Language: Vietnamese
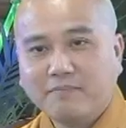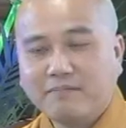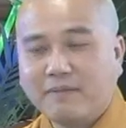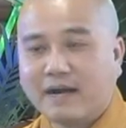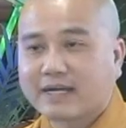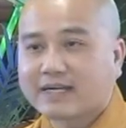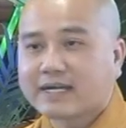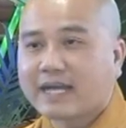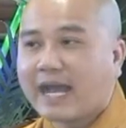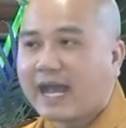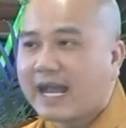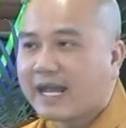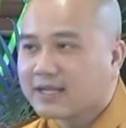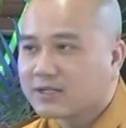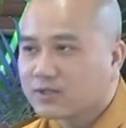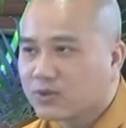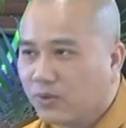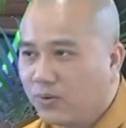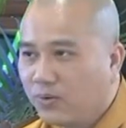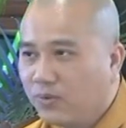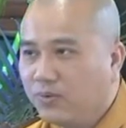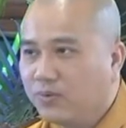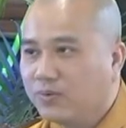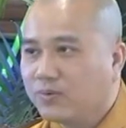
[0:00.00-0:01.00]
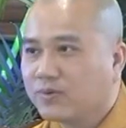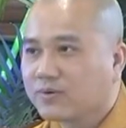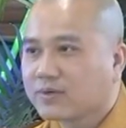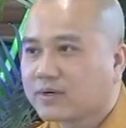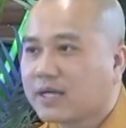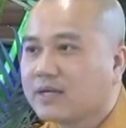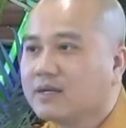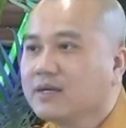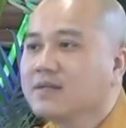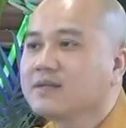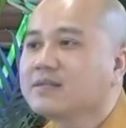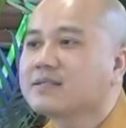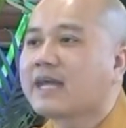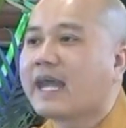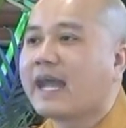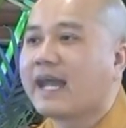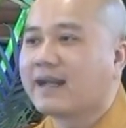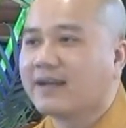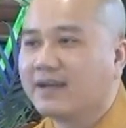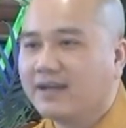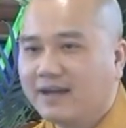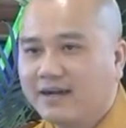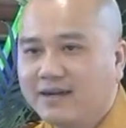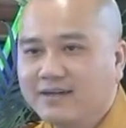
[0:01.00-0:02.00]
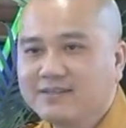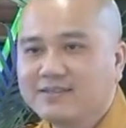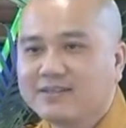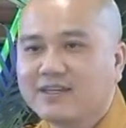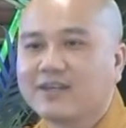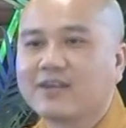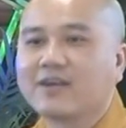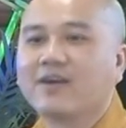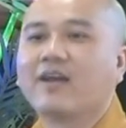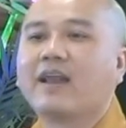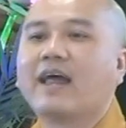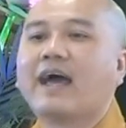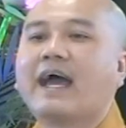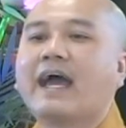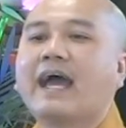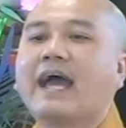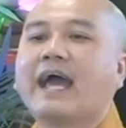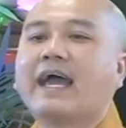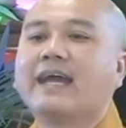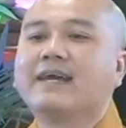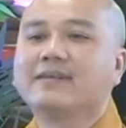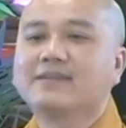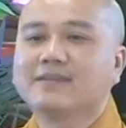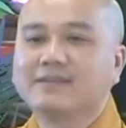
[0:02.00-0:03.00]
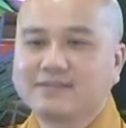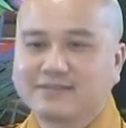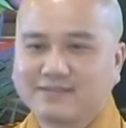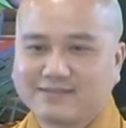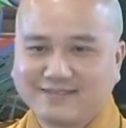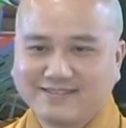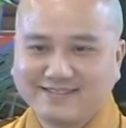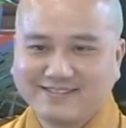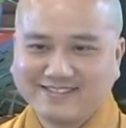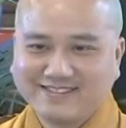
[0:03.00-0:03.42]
Mà càng tu, cái đức càng lớn, cho nên gọi là hải đức.